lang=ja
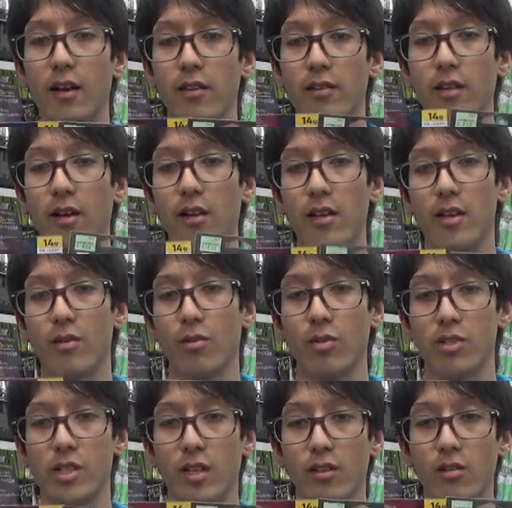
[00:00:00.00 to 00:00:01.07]
さらにこ
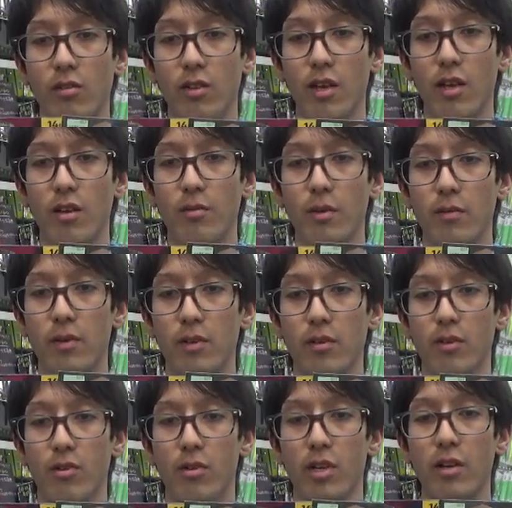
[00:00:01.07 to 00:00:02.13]
のシャットテール部分
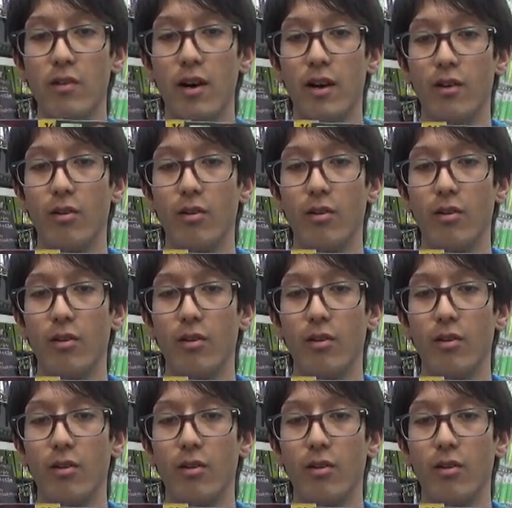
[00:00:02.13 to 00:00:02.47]
の動きは